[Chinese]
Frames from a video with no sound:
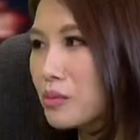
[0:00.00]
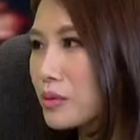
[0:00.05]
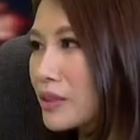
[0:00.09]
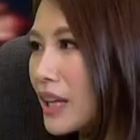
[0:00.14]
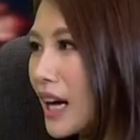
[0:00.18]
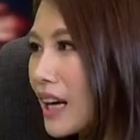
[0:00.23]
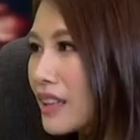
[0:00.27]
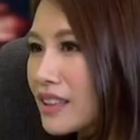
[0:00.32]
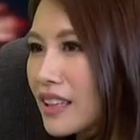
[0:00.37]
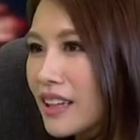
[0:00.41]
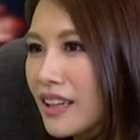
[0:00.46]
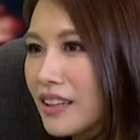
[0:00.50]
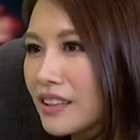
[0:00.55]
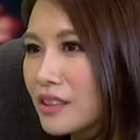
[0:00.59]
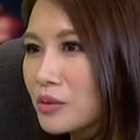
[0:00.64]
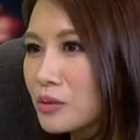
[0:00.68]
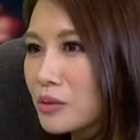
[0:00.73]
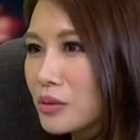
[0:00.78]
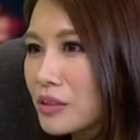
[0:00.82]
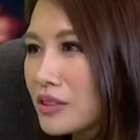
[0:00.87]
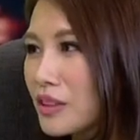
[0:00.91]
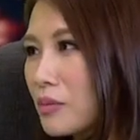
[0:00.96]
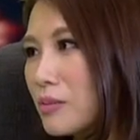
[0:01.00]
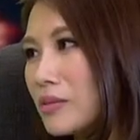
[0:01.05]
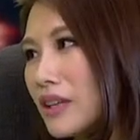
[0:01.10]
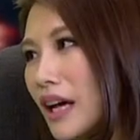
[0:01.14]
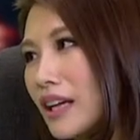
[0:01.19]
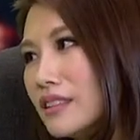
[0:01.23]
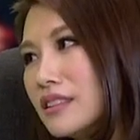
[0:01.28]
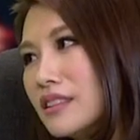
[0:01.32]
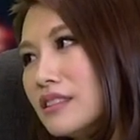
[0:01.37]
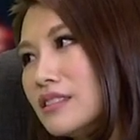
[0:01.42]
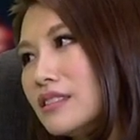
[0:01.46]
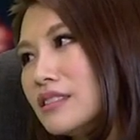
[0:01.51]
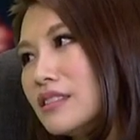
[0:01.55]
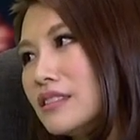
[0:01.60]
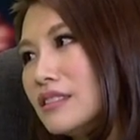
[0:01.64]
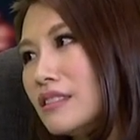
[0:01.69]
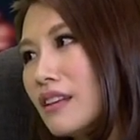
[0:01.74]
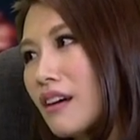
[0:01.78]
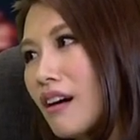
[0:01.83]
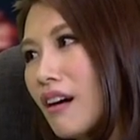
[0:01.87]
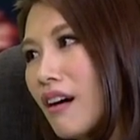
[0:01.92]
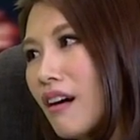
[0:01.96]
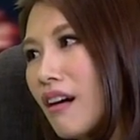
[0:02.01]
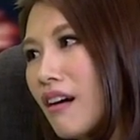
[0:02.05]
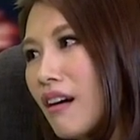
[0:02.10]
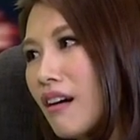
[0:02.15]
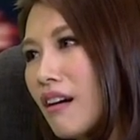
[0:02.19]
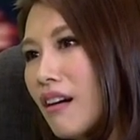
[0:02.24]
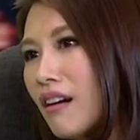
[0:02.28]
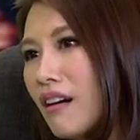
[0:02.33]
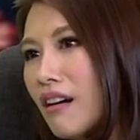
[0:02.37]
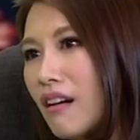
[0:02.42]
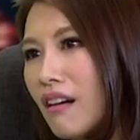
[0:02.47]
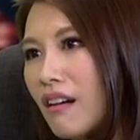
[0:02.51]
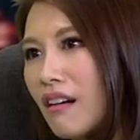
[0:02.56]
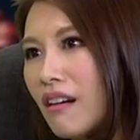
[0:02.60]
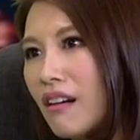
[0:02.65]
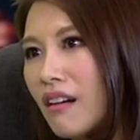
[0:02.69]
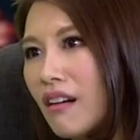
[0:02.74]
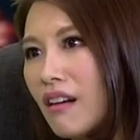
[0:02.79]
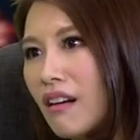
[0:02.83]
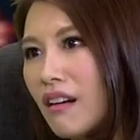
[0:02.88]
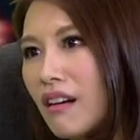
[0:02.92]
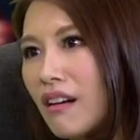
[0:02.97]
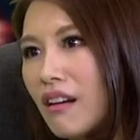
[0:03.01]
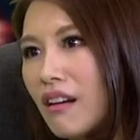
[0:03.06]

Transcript: 不大 care 说能不拿现金。对，其实这个不是长